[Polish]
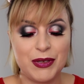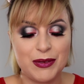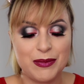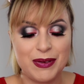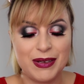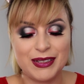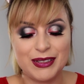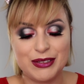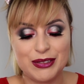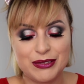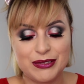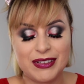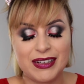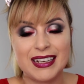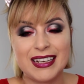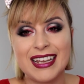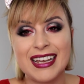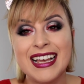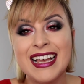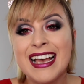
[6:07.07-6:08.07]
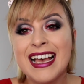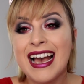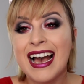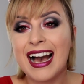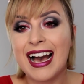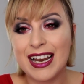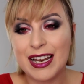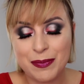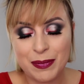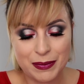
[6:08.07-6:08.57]
pigmentowane.
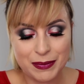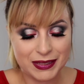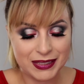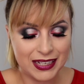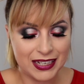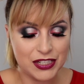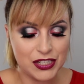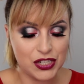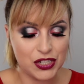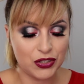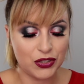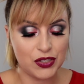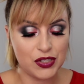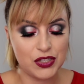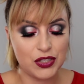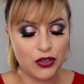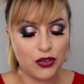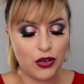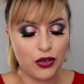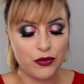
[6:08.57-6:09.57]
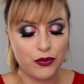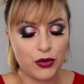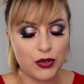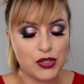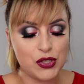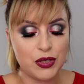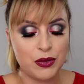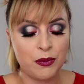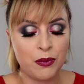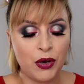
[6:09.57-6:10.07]
Ale pamiętajcie, że to jest tylko i
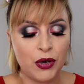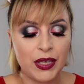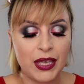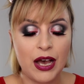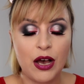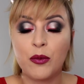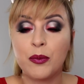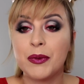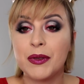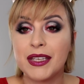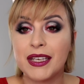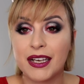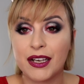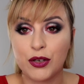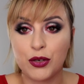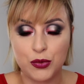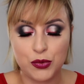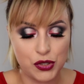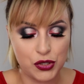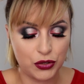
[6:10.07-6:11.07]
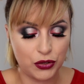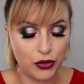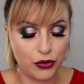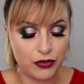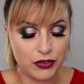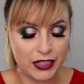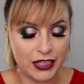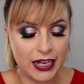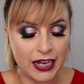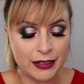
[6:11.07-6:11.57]
wyłącznie moja opinia jako
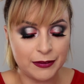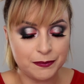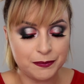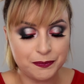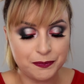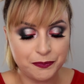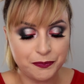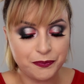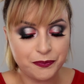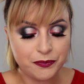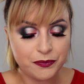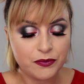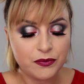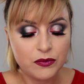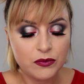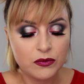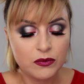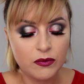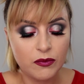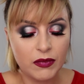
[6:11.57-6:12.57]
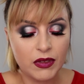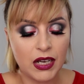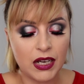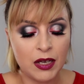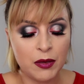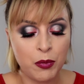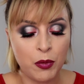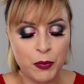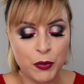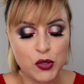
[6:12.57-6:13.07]
użytkownika
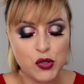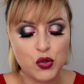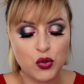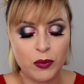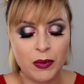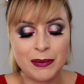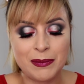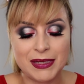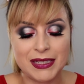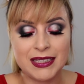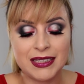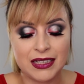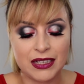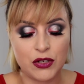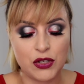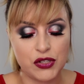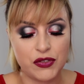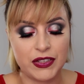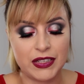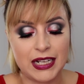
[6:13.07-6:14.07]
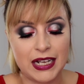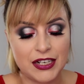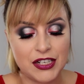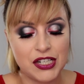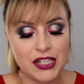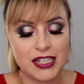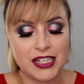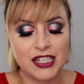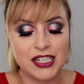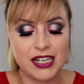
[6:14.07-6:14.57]
E, po prostu mam inne
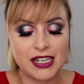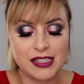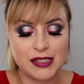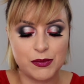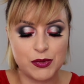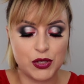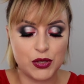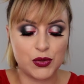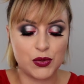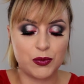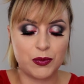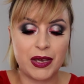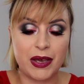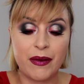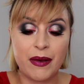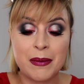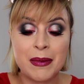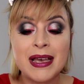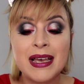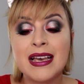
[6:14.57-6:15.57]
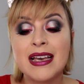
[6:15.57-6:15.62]
rozświetlacze i z czasem zrozumiałam,